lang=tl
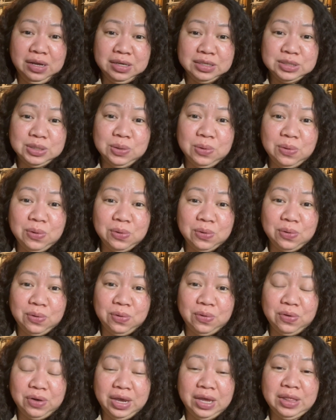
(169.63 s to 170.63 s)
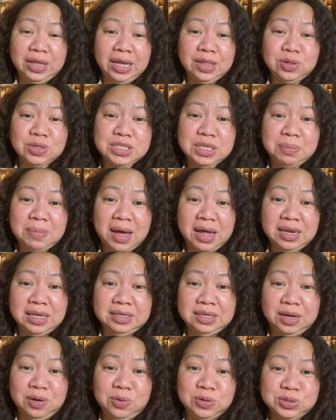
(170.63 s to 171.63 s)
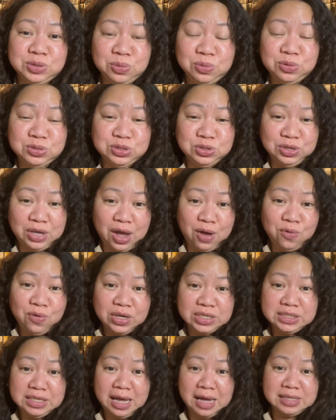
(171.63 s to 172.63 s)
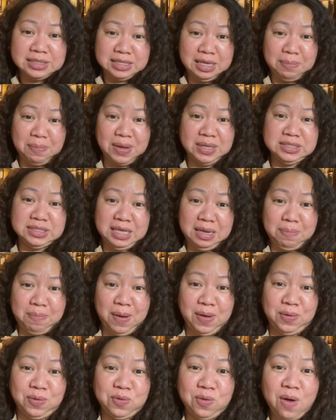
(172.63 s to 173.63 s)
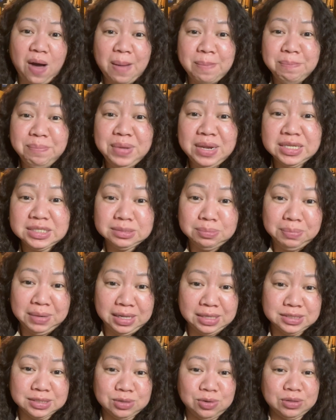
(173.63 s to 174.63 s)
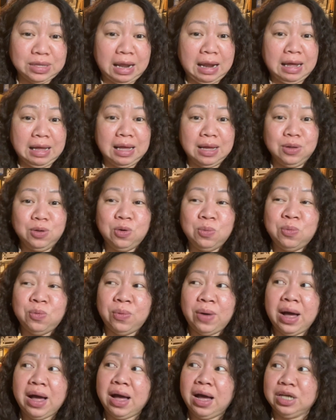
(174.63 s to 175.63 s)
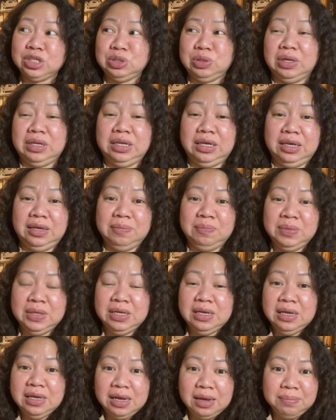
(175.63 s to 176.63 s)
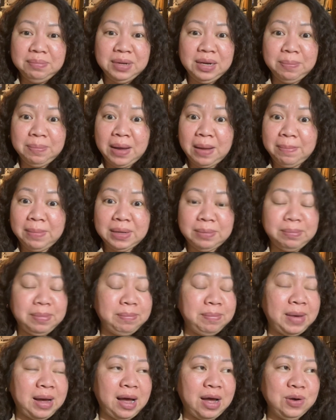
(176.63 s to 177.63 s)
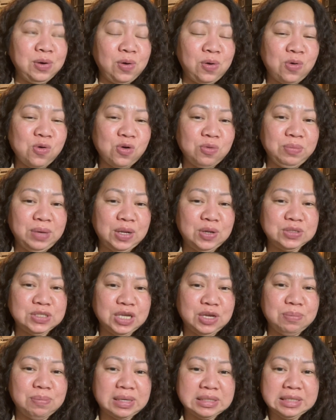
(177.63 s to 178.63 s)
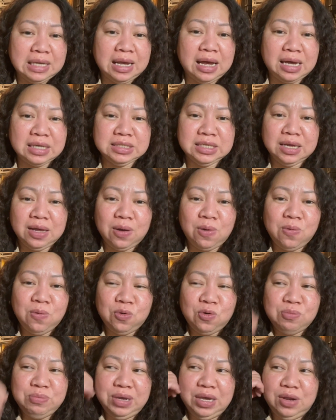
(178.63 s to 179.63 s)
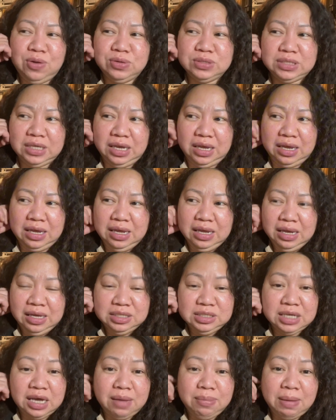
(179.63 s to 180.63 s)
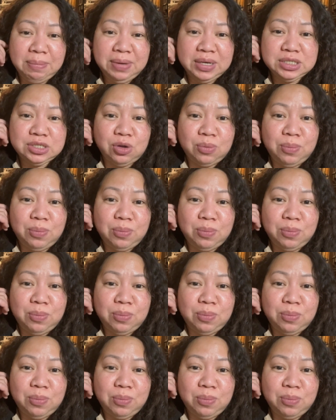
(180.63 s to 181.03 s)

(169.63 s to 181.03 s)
siguro, et, eto si manager, gustong gusto niya ako kasi ang sipag-sipag ko, ang bilis-bilis ko talagang gumawa actually. Ma, ma, ma ano ako kumilos eh, yung masigasig akong kumilos eh. Tsaka mabilis ako